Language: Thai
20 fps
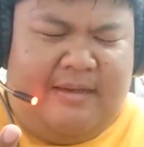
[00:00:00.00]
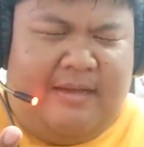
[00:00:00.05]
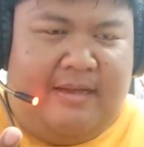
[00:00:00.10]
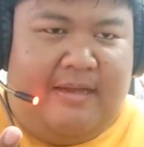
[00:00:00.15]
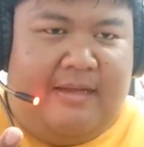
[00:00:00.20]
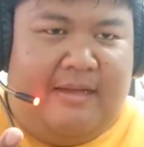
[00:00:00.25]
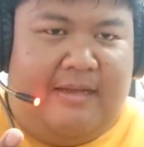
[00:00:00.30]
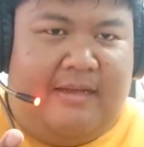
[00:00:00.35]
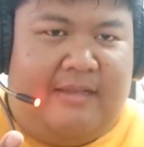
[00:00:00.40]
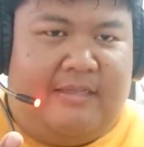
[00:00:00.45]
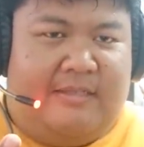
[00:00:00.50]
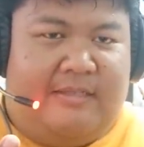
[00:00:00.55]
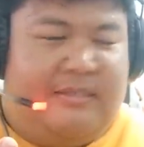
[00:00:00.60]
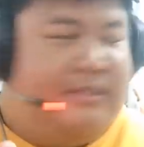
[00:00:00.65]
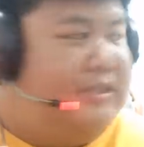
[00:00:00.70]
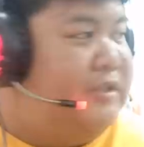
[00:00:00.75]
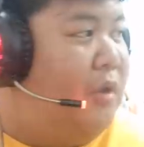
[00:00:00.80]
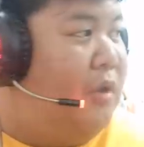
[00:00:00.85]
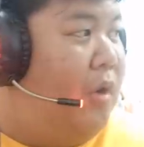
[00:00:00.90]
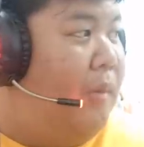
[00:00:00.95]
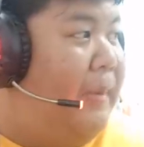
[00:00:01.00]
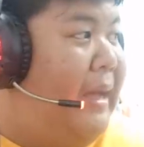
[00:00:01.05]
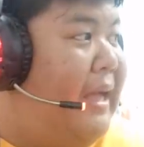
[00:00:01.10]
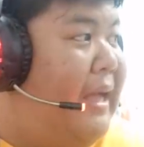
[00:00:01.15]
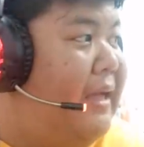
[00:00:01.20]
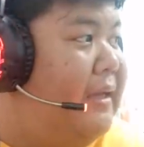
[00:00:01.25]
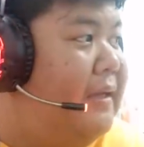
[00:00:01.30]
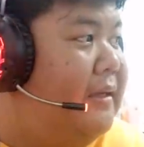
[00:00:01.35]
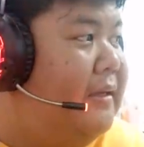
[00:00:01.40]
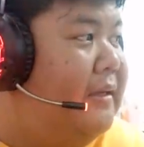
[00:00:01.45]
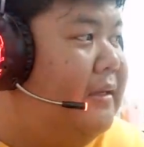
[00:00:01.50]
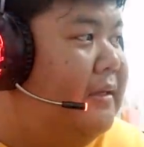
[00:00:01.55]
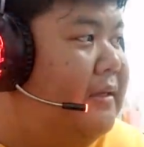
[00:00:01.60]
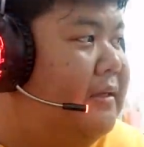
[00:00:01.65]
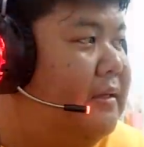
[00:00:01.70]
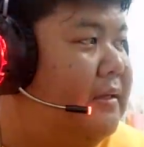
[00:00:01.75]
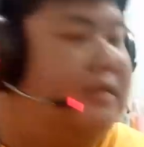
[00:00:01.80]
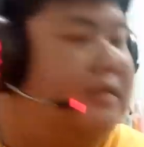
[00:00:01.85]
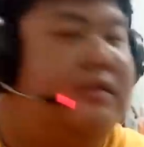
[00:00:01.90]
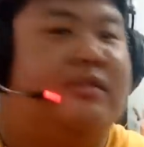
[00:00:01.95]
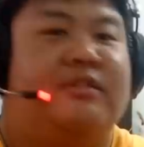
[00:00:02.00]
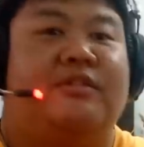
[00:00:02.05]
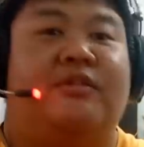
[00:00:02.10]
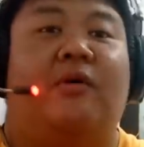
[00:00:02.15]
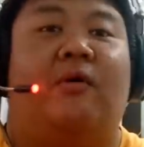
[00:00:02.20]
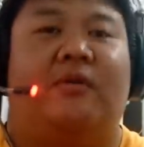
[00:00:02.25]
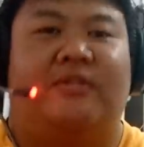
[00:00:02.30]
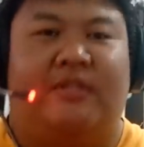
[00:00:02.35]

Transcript: อ่าโซปะโซ